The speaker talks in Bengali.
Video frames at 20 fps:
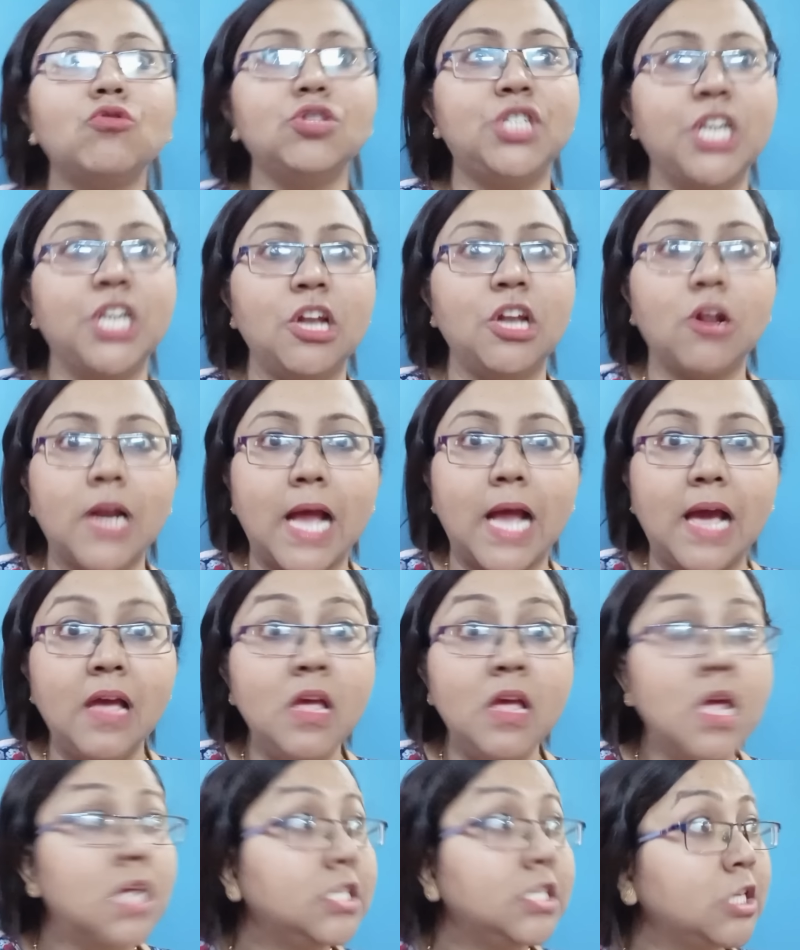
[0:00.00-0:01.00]
ছিল না
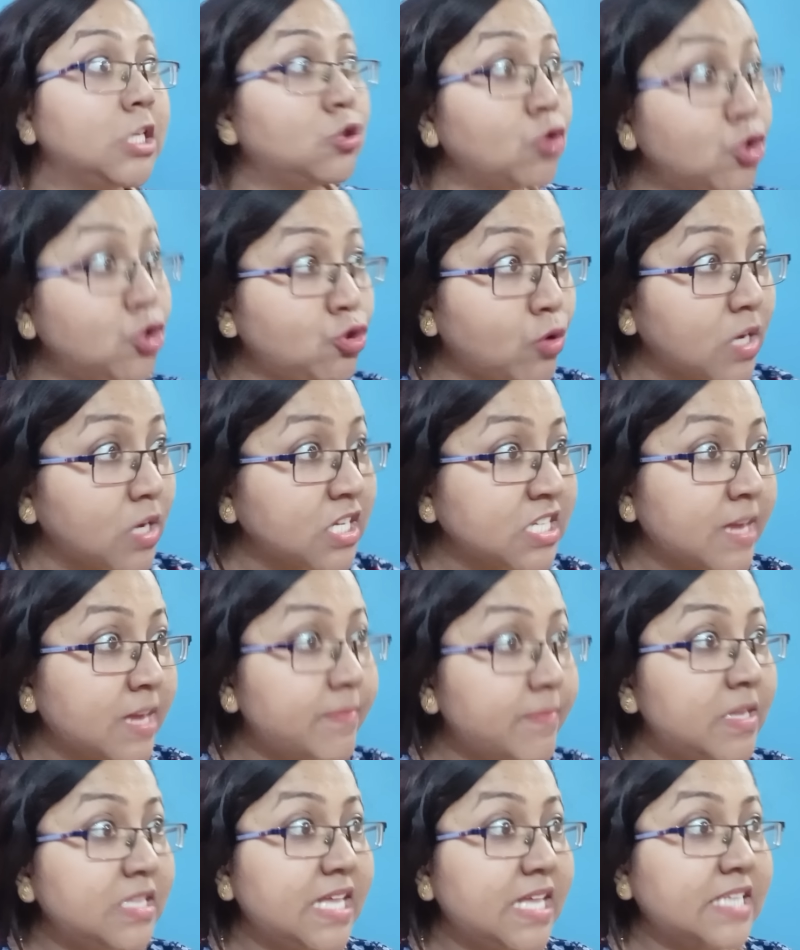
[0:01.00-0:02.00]
যে তুই চোখের
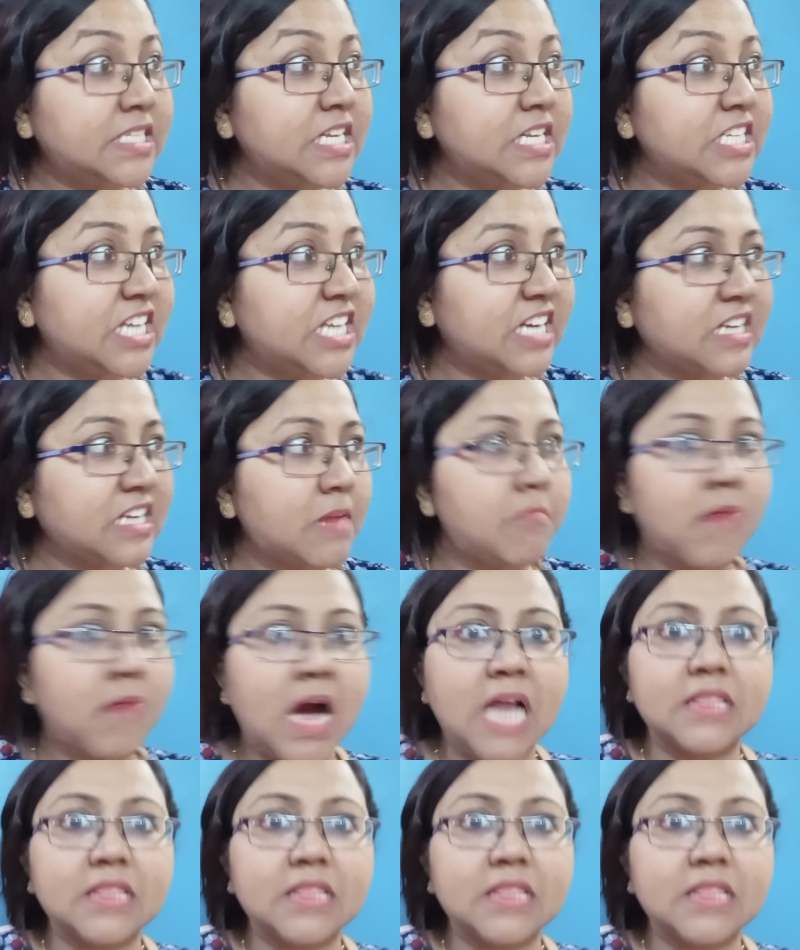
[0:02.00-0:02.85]
সামনে দেখছিলিস একটা মা